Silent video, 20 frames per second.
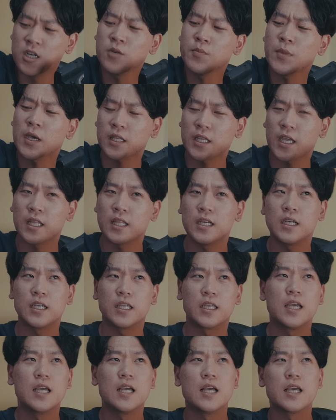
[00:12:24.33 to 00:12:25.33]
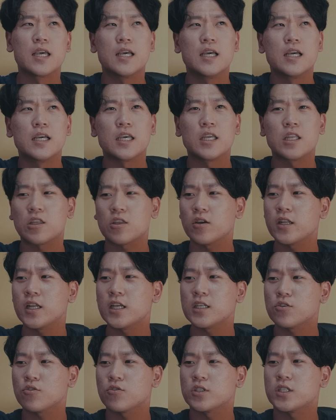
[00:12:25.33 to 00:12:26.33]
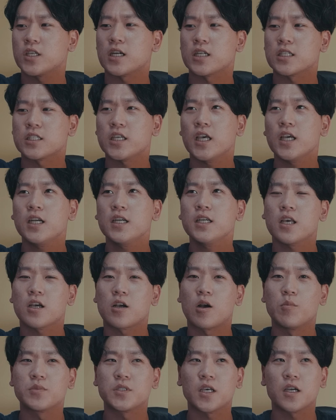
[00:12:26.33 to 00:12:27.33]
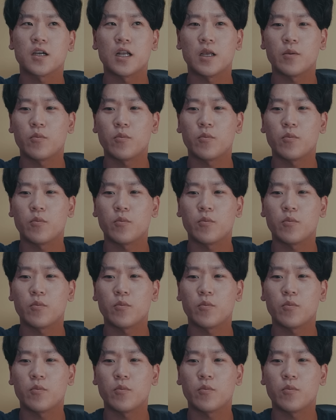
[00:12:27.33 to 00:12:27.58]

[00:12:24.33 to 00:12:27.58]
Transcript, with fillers: 금액대는 인터넷으로 제가 최근에 검색을